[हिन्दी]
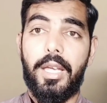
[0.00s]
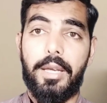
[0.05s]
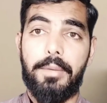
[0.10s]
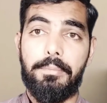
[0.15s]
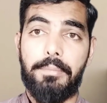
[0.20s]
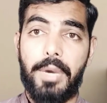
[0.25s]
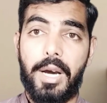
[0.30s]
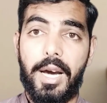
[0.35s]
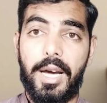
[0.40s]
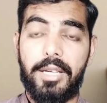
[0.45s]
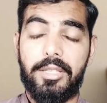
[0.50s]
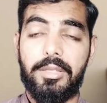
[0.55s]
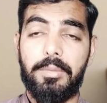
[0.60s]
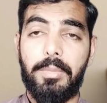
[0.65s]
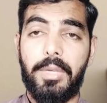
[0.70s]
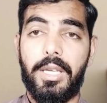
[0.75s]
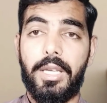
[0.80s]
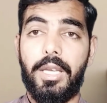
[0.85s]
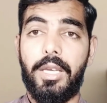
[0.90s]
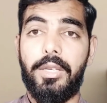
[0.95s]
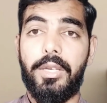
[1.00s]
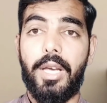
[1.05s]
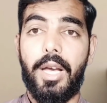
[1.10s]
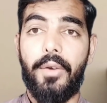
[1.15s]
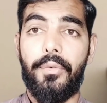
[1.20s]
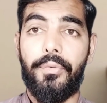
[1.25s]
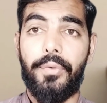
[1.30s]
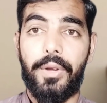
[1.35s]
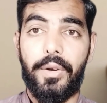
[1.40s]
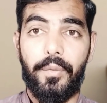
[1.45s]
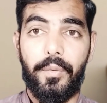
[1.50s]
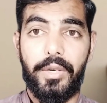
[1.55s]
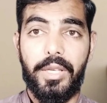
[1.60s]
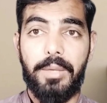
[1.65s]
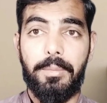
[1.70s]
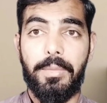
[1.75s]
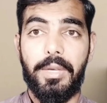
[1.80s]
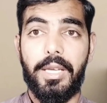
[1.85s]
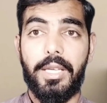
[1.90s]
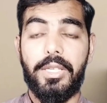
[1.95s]
मार्च में या फरवरी
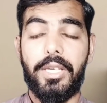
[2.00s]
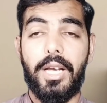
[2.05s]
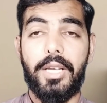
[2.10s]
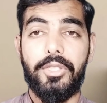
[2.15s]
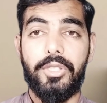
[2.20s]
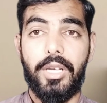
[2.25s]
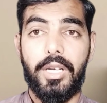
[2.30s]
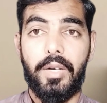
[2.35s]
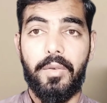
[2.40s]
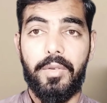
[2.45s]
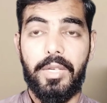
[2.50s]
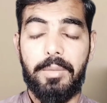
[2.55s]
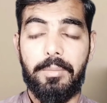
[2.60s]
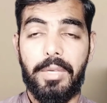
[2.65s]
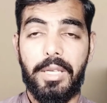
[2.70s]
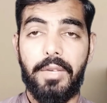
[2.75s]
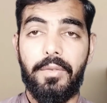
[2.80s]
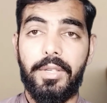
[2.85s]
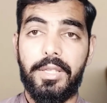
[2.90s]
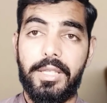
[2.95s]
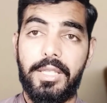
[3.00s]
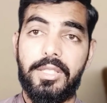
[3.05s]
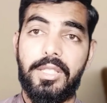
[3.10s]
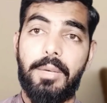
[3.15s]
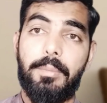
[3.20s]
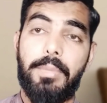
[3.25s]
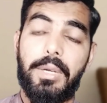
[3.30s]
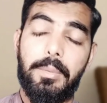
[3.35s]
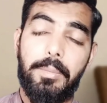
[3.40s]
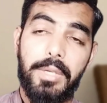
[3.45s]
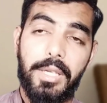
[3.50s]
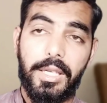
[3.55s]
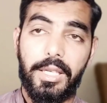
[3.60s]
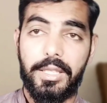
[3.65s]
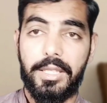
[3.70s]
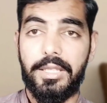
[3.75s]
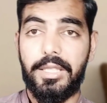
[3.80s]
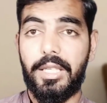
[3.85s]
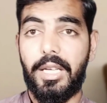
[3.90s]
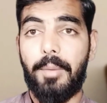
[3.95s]
में या जनवरी में इवन दिसंबर भी अगर
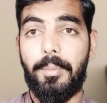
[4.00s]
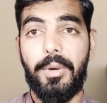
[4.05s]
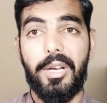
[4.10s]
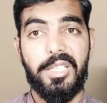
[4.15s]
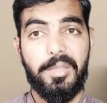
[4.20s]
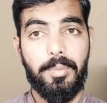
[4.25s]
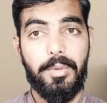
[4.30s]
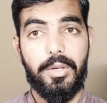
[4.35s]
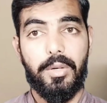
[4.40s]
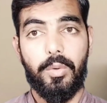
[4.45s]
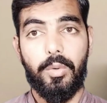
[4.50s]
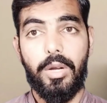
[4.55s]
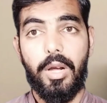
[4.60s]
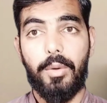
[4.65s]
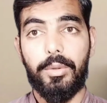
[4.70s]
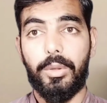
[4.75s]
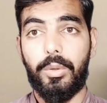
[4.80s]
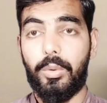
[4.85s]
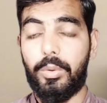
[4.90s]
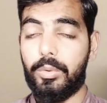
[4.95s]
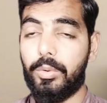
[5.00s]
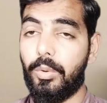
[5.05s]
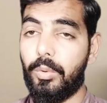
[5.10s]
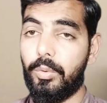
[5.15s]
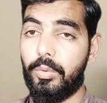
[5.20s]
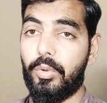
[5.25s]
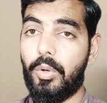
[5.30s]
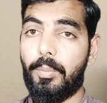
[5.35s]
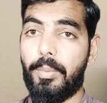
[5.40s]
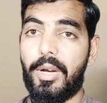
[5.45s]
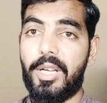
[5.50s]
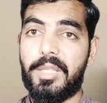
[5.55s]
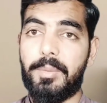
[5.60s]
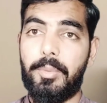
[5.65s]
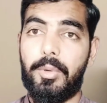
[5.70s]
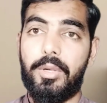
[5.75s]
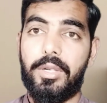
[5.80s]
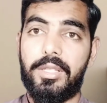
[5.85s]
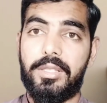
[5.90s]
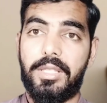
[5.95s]
किसी का पासपोर्ट रुका हो तो दोस्तों उनको
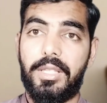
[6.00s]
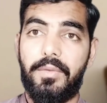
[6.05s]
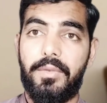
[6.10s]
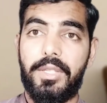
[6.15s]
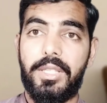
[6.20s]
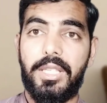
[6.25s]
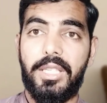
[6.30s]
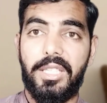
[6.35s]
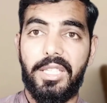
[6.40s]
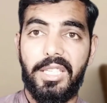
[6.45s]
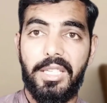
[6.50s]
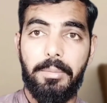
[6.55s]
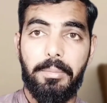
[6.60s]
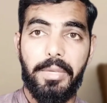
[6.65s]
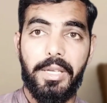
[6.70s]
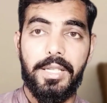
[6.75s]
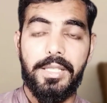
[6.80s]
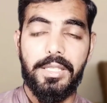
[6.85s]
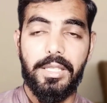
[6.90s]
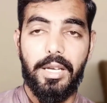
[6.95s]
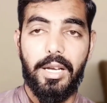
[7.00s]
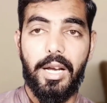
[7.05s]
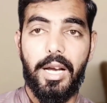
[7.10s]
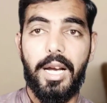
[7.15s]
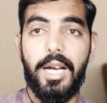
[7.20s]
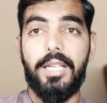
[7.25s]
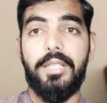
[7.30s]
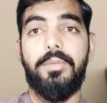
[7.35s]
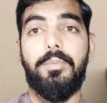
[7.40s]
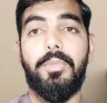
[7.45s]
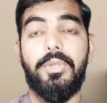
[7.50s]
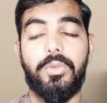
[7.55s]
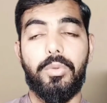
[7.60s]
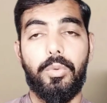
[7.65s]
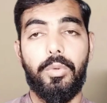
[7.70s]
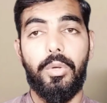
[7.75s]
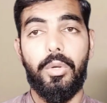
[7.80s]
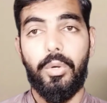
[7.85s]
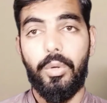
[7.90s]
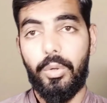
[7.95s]
पासपोर्ट रिसीविंग की ई आज
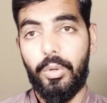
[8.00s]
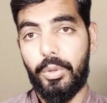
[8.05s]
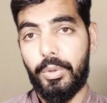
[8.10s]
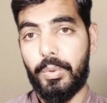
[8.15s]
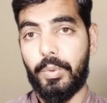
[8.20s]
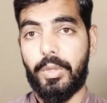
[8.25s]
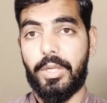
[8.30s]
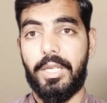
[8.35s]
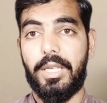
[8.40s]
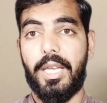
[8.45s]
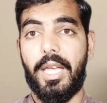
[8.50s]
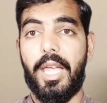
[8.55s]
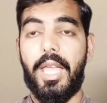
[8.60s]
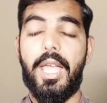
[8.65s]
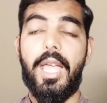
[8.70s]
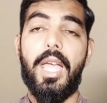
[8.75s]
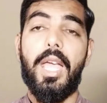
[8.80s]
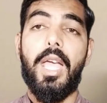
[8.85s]
मसूल हो चुकी हैं